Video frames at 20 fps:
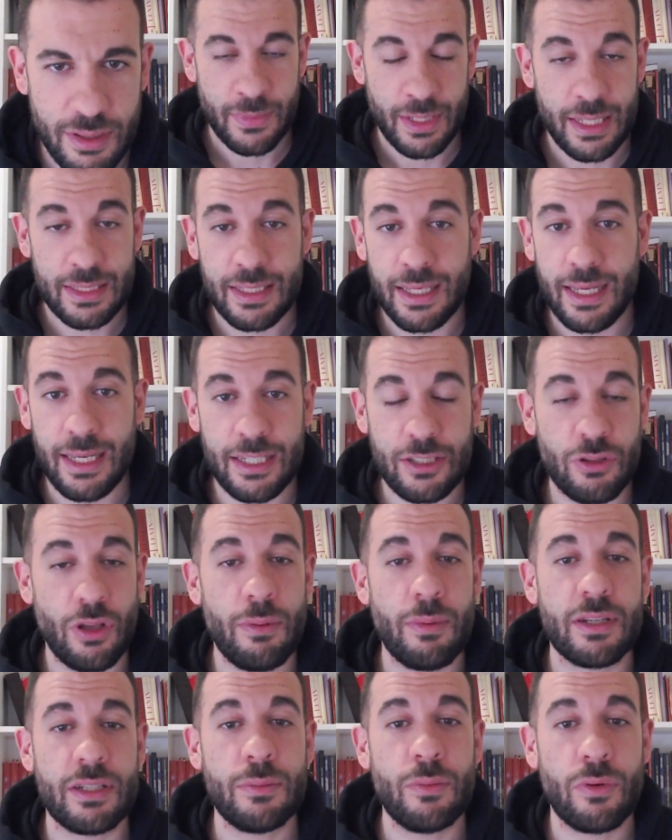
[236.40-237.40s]
Es que esto del
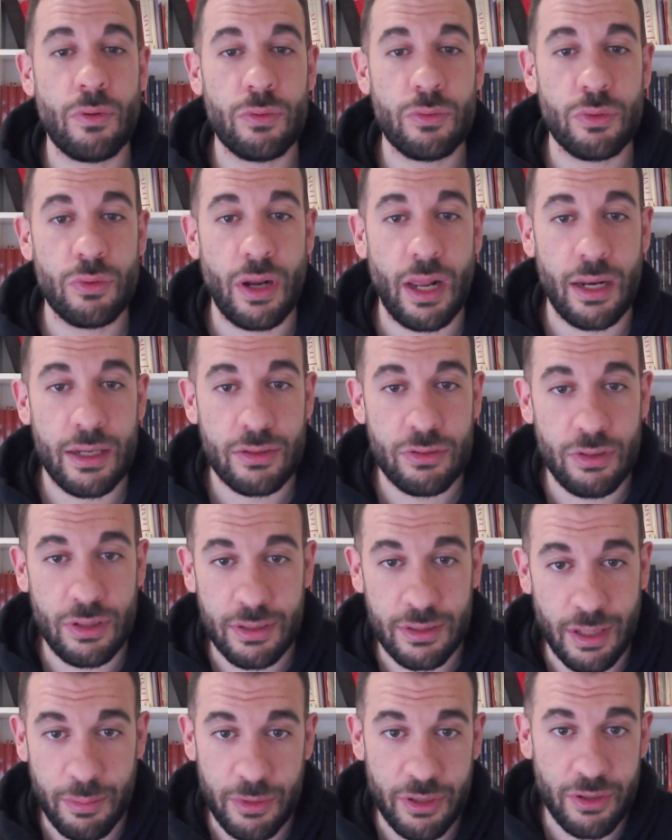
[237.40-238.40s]
marxismo cultural es
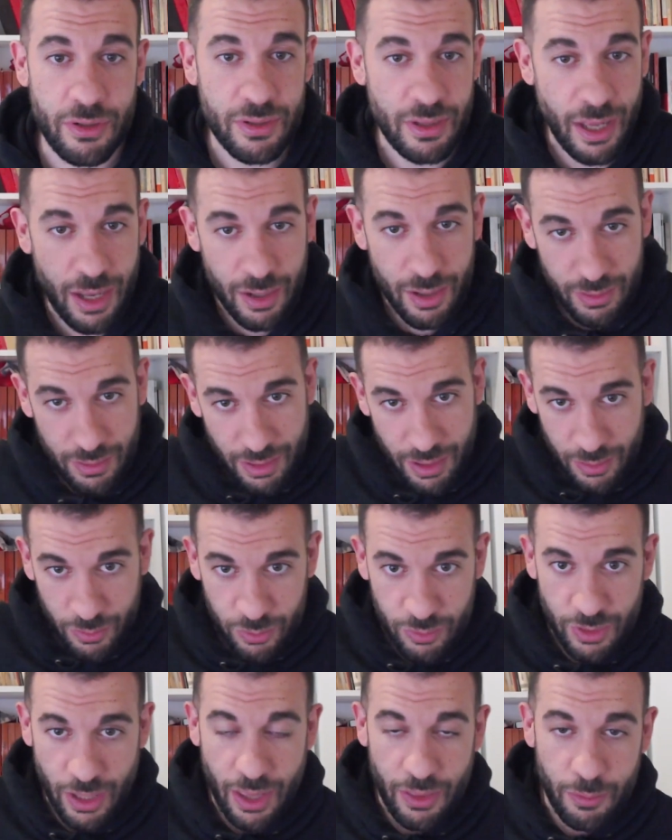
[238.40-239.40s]
un término ya
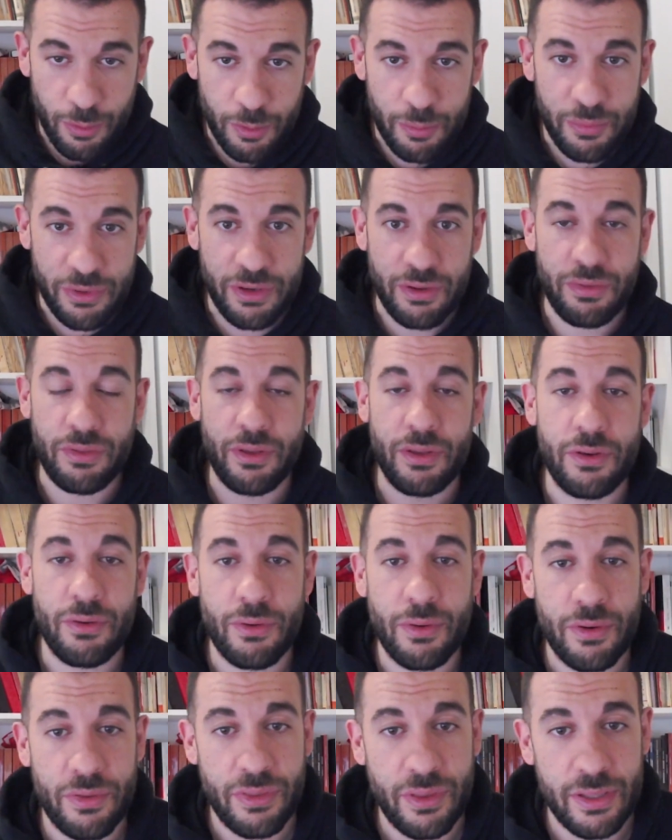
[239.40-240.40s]
acuñado por
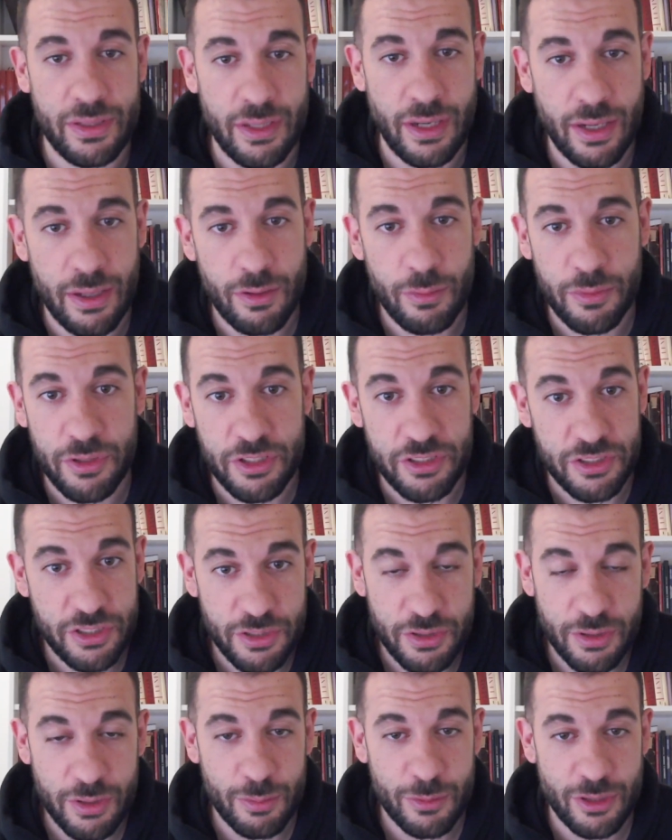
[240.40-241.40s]
minicino, etcétera, o
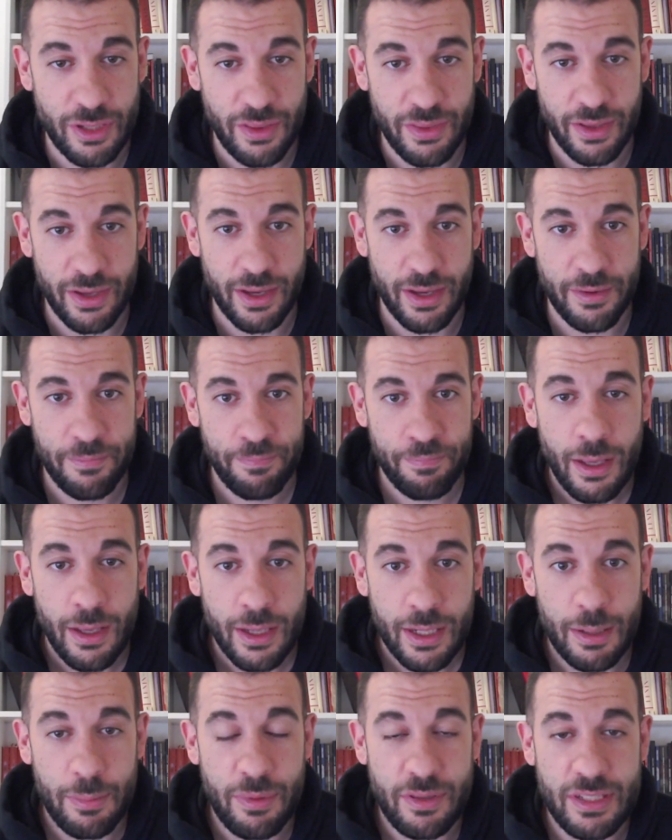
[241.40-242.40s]
minichino, como se diga,
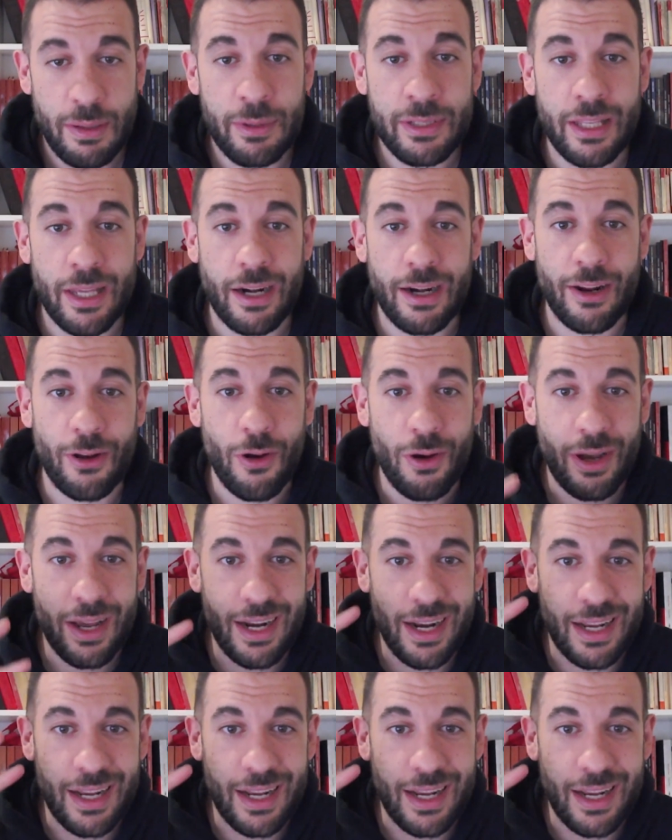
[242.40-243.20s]
que precisamente recoge